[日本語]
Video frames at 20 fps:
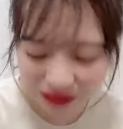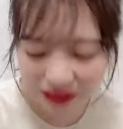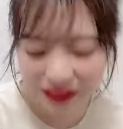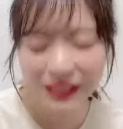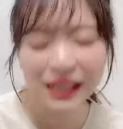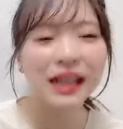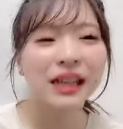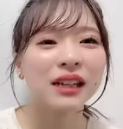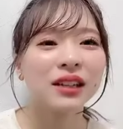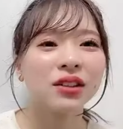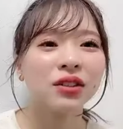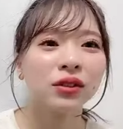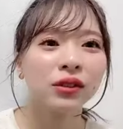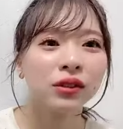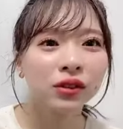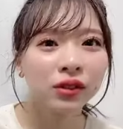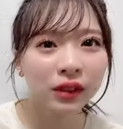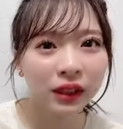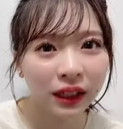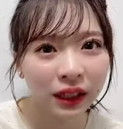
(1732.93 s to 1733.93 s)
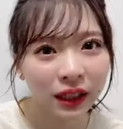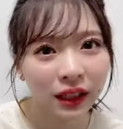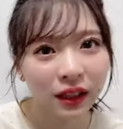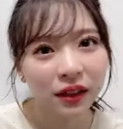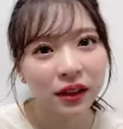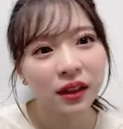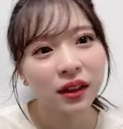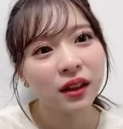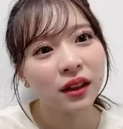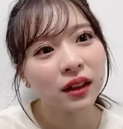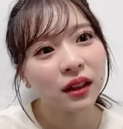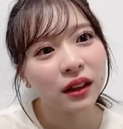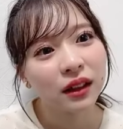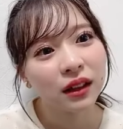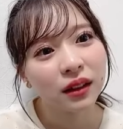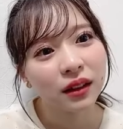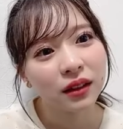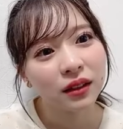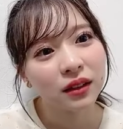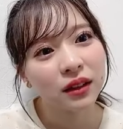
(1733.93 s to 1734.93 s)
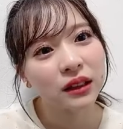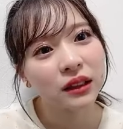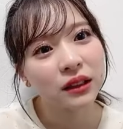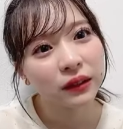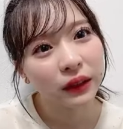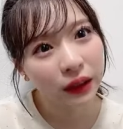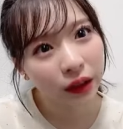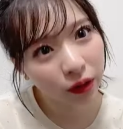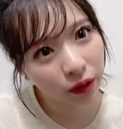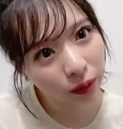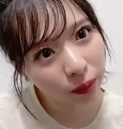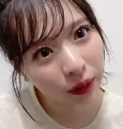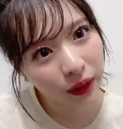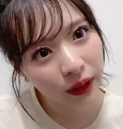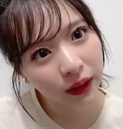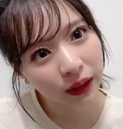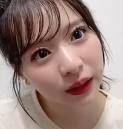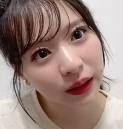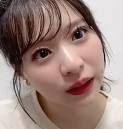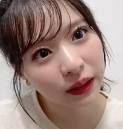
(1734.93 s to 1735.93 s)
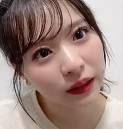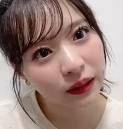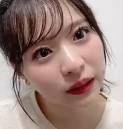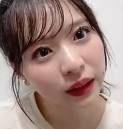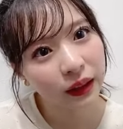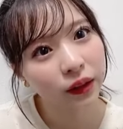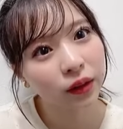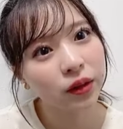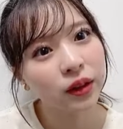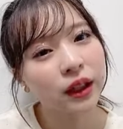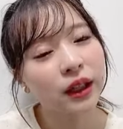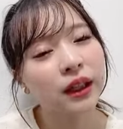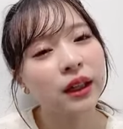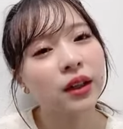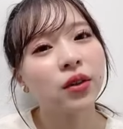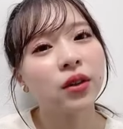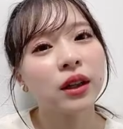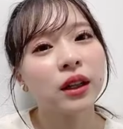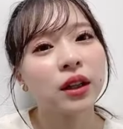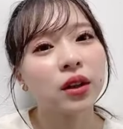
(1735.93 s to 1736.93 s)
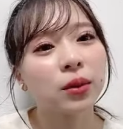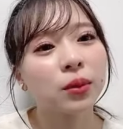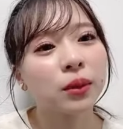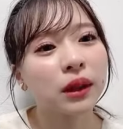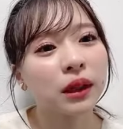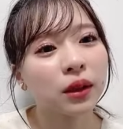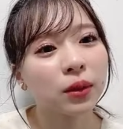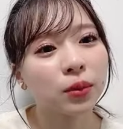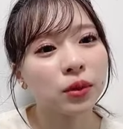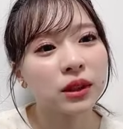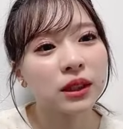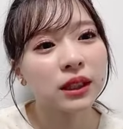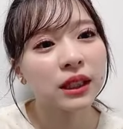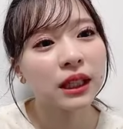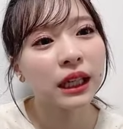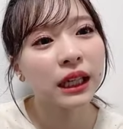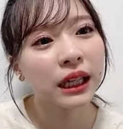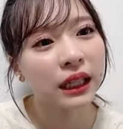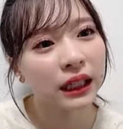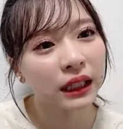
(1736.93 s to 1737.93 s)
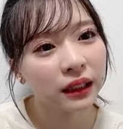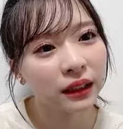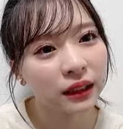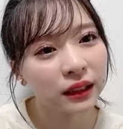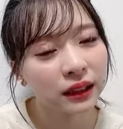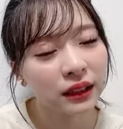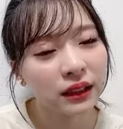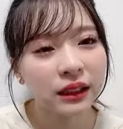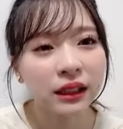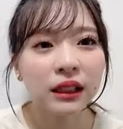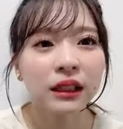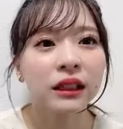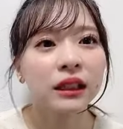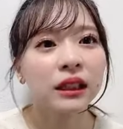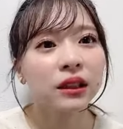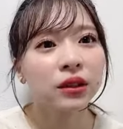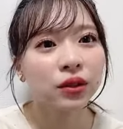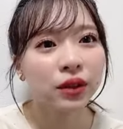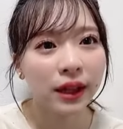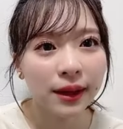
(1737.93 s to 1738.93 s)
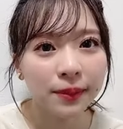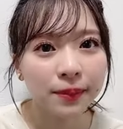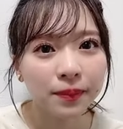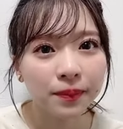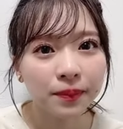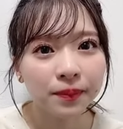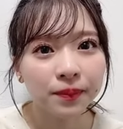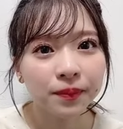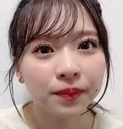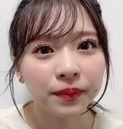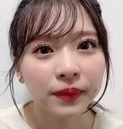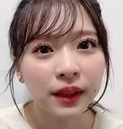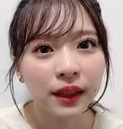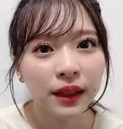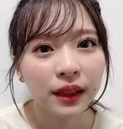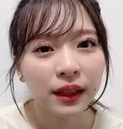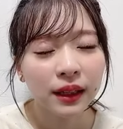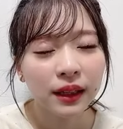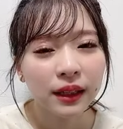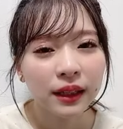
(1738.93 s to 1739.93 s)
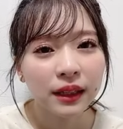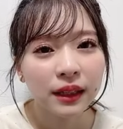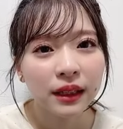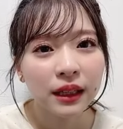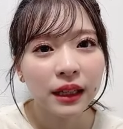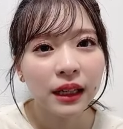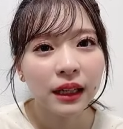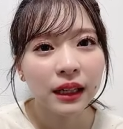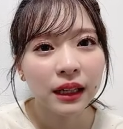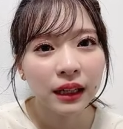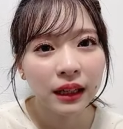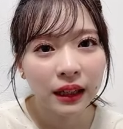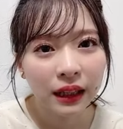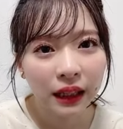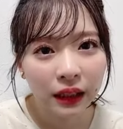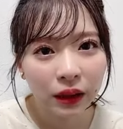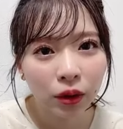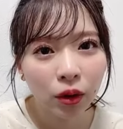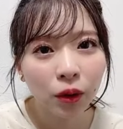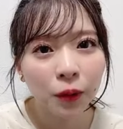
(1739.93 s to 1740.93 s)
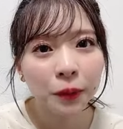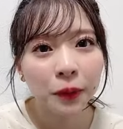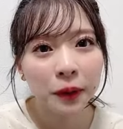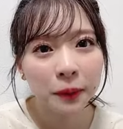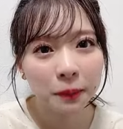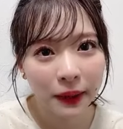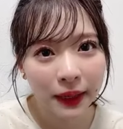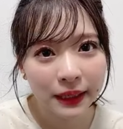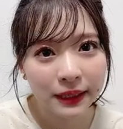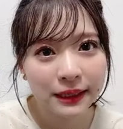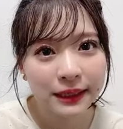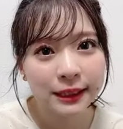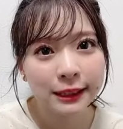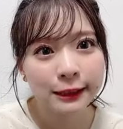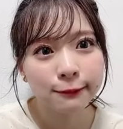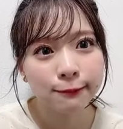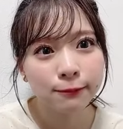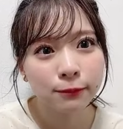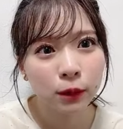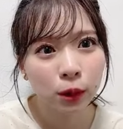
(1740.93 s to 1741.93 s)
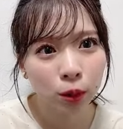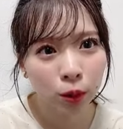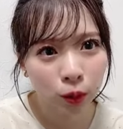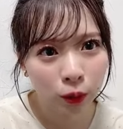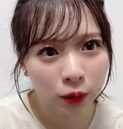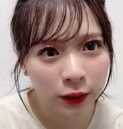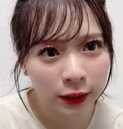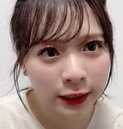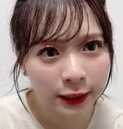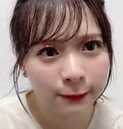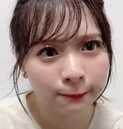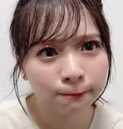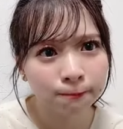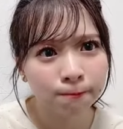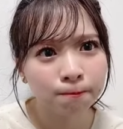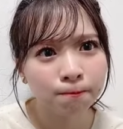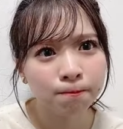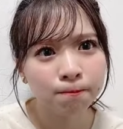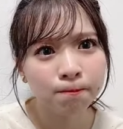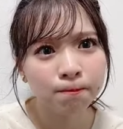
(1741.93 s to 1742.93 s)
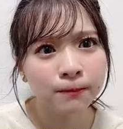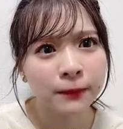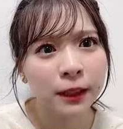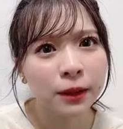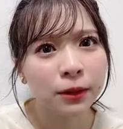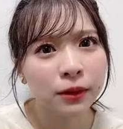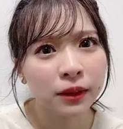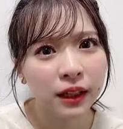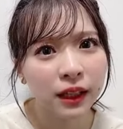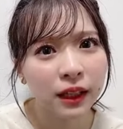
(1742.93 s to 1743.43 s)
ださい本当に実は今日も最後に開けようかなと思ったけども時間が時間なので開けたいと思いますそのうちなの